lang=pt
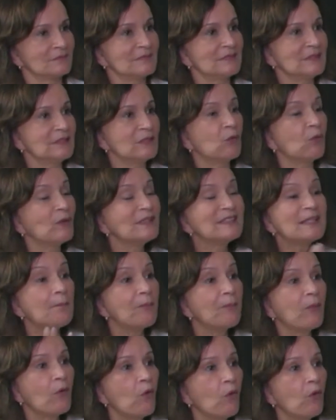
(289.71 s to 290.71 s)
E coisa uhum.
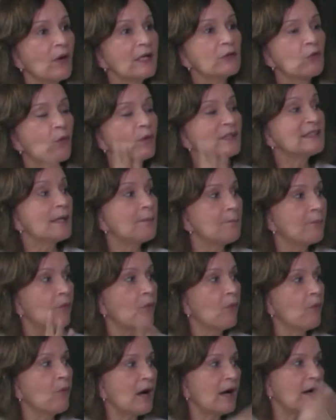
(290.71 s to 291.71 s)
boa, e coisa
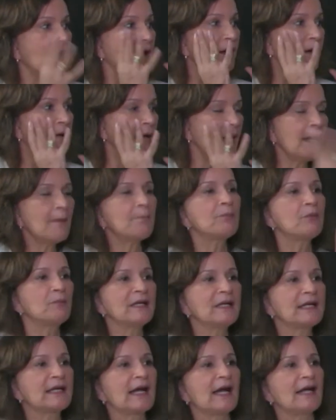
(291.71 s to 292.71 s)
boa é
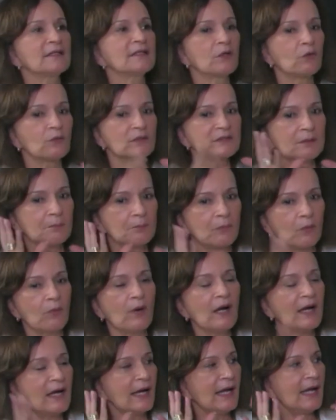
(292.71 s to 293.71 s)
publicada, coisa
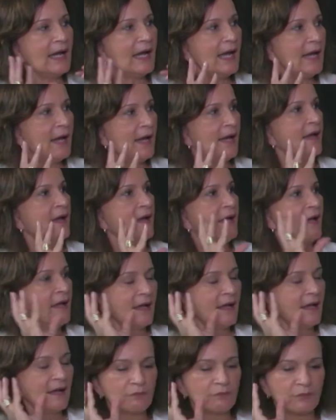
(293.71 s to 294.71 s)
boa é
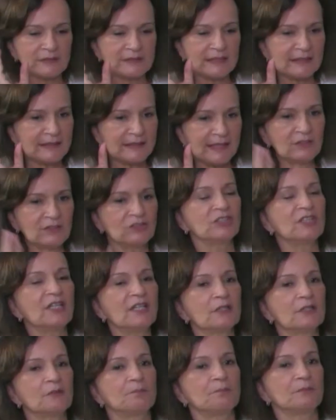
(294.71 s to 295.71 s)
você tem
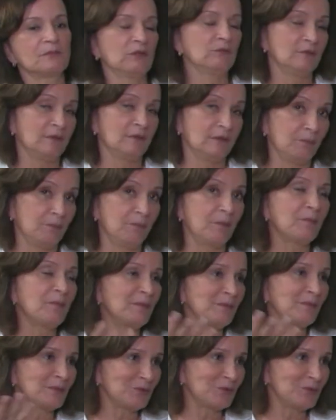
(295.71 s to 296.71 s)
dinheiro. não O
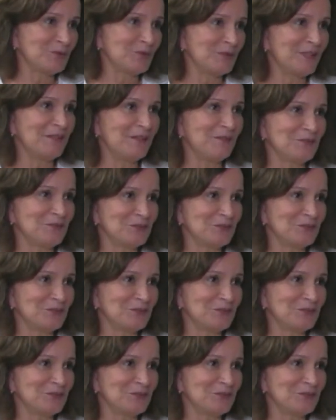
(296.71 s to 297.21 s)
problema todo é. É, o, é o dinheiro.